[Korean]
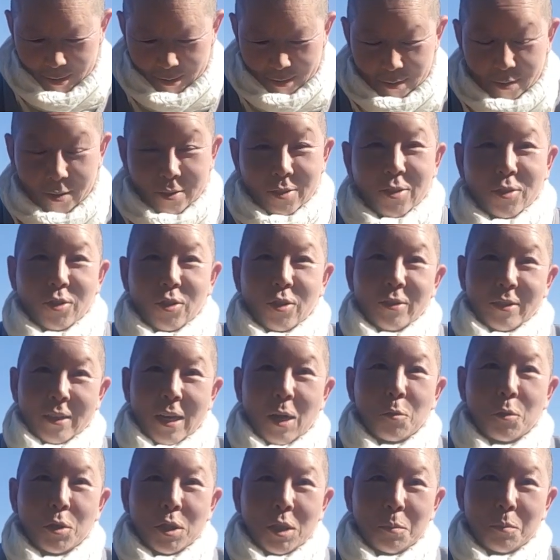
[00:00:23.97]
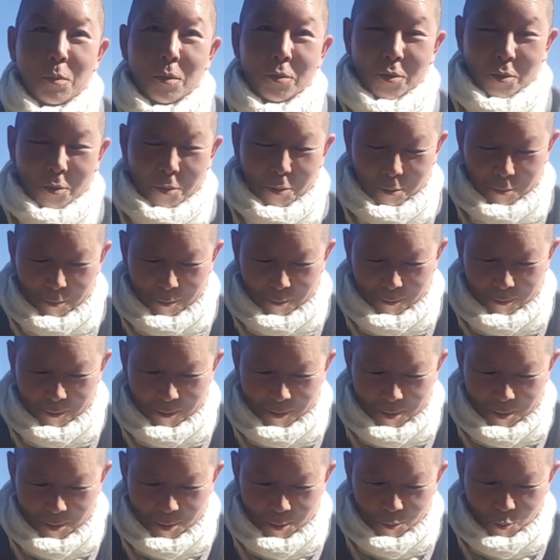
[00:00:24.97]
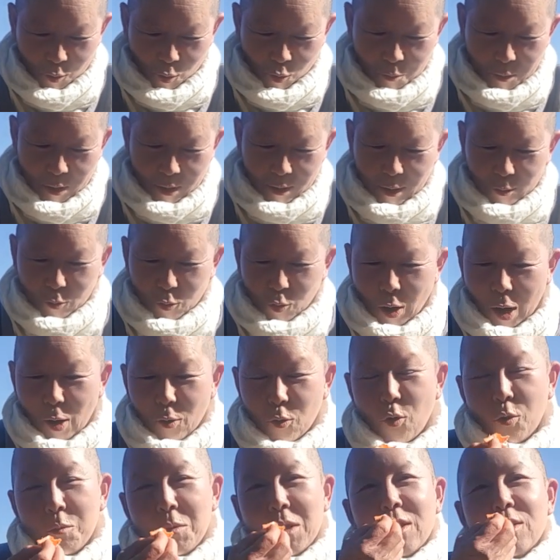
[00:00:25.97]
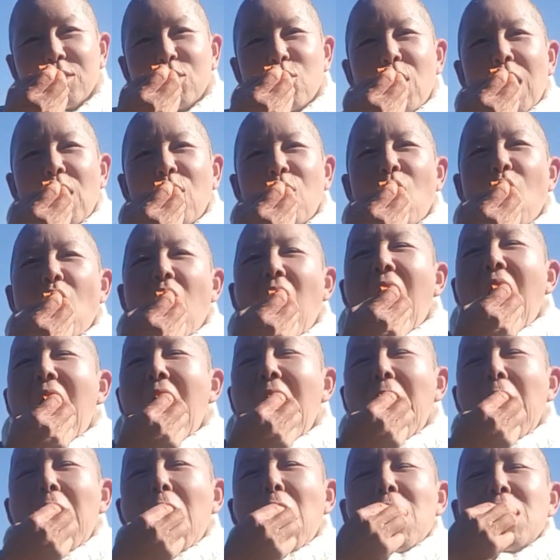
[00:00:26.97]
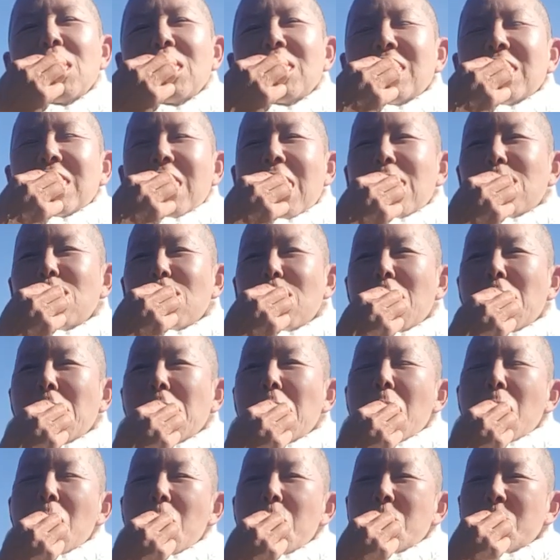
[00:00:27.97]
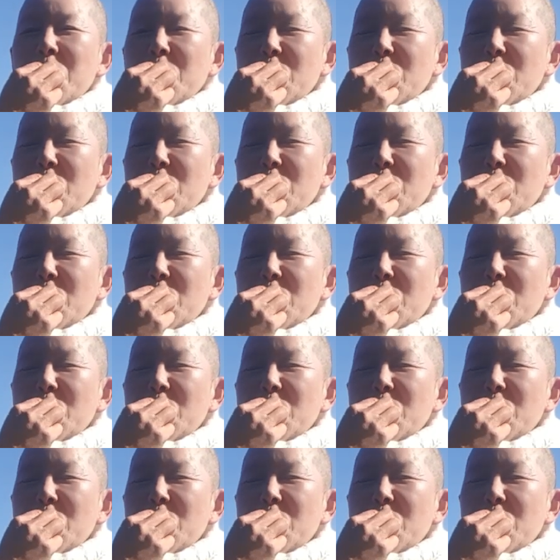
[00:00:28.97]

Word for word: 그것을 저는 찾고 싶어서 고민을 또 하고 고민을 또 하고 해도